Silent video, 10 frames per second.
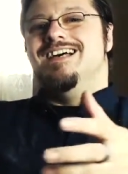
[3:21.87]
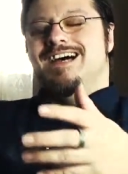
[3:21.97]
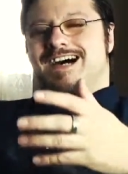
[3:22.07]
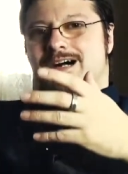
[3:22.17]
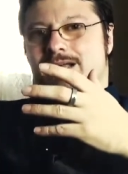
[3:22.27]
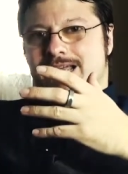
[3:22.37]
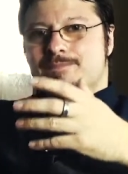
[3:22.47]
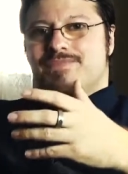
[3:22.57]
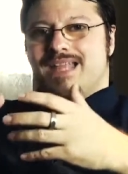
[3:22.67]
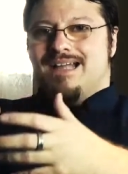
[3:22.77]
äh,
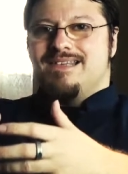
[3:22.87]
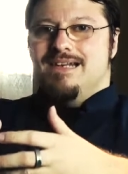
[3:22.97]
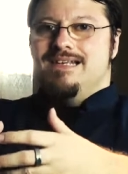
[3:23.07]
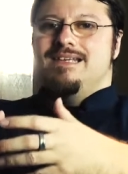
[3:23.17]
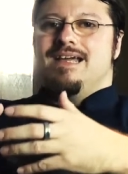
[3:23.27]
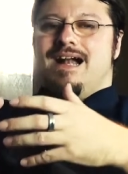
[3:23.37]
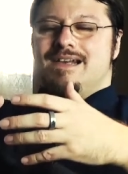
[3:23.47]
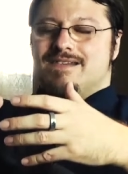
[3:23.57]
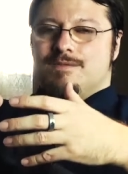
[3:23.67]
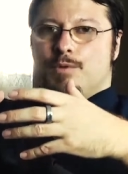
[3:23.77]
eben tatsächlich
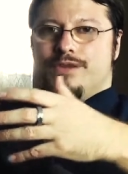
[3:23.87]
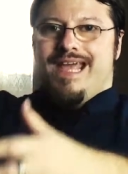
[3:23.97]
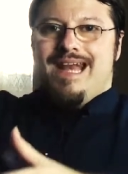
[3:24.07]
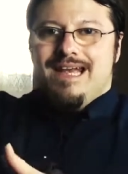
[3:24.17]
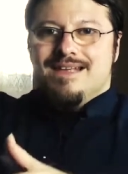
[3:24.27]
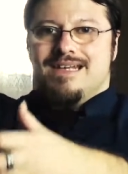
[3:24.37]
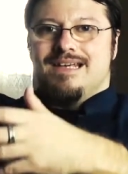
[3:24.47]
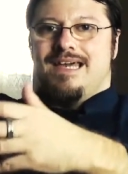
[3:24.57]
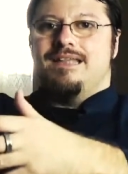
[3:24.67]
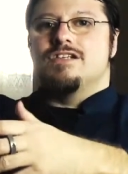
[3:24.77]
als Modell, als
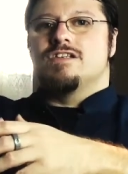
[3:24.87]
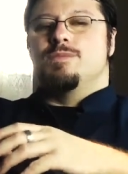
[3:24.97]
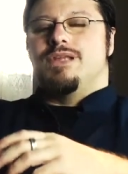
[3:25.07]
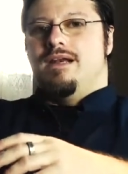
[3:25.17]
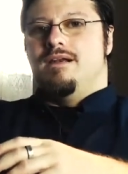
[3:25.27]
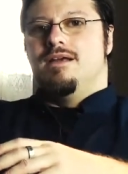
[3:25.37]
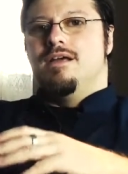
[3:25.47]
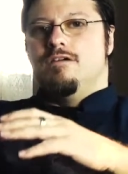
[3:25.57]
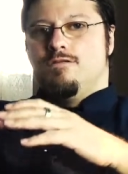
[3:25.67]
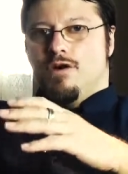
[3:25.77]
energetisches Modell
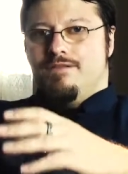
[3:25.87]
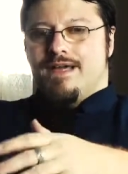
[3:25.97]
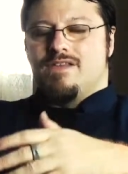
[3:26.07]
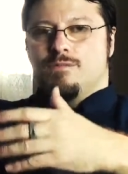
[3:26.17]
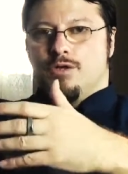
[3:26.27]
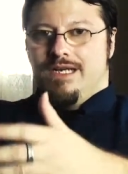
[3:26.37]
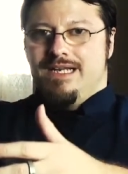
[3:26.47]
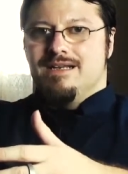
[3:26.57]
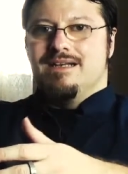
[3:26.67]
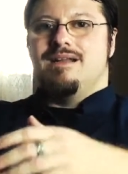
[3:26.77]
vorweg zu modellieren,